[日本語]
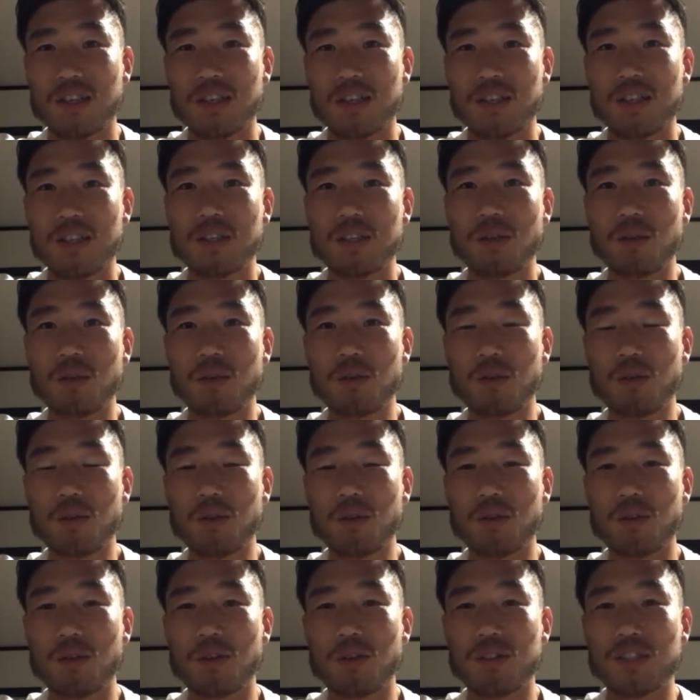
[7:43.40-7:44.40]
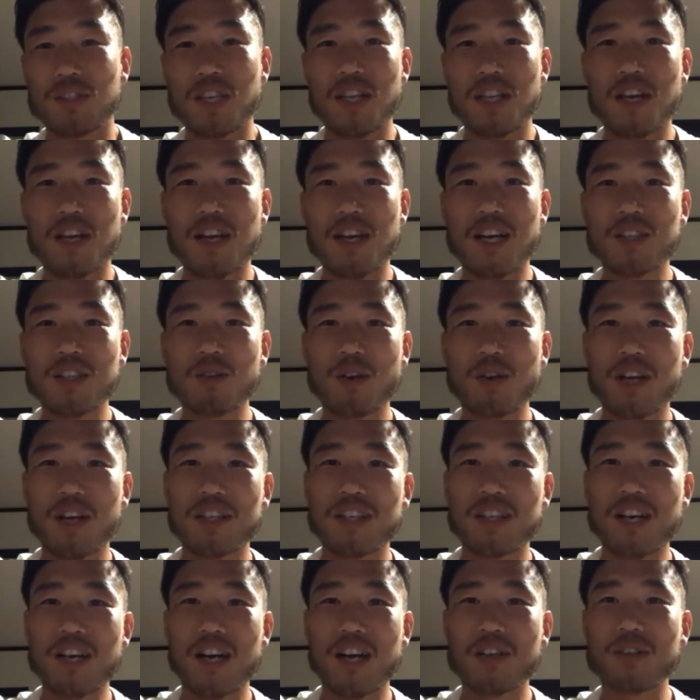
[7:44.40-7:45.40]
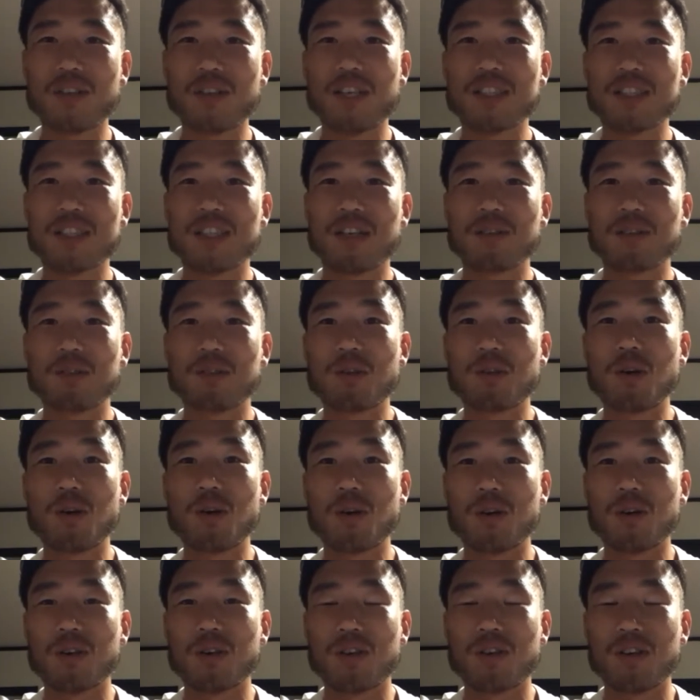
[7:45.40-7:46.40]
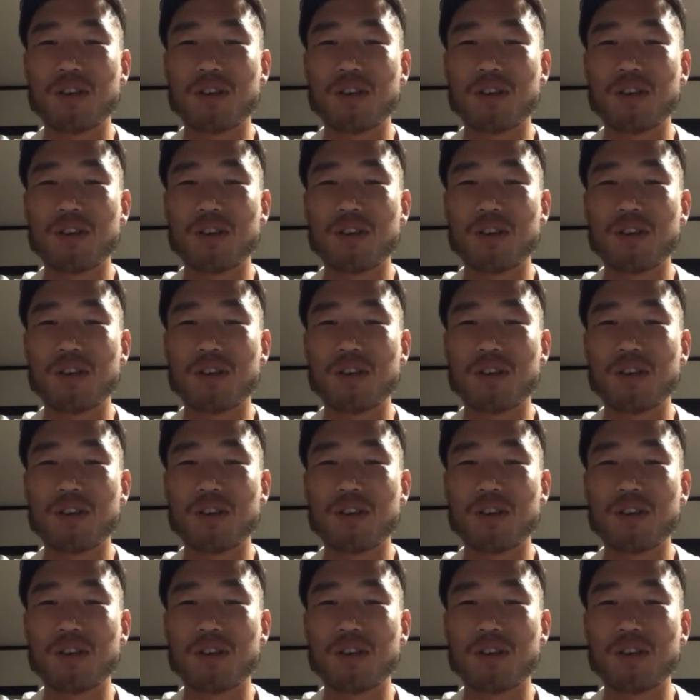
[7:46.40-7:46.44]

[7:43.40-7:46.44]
人の背中とかに隠れちゃうと